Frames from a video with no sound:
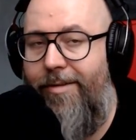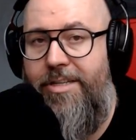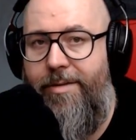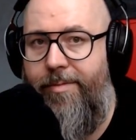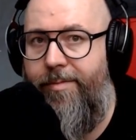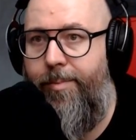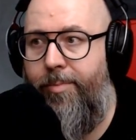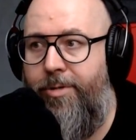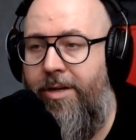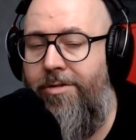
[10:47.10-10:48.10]
A właśnie,
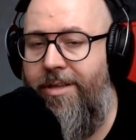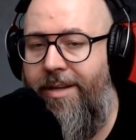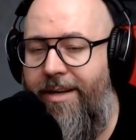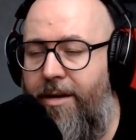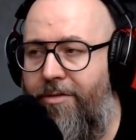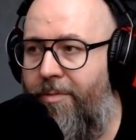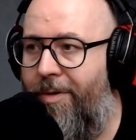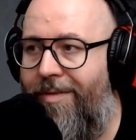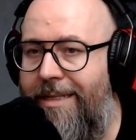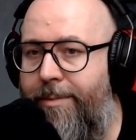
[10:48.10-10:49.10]
po przeglądzie trailerów
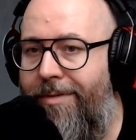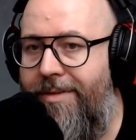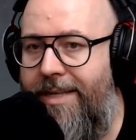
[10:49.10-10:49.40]
wprowadzam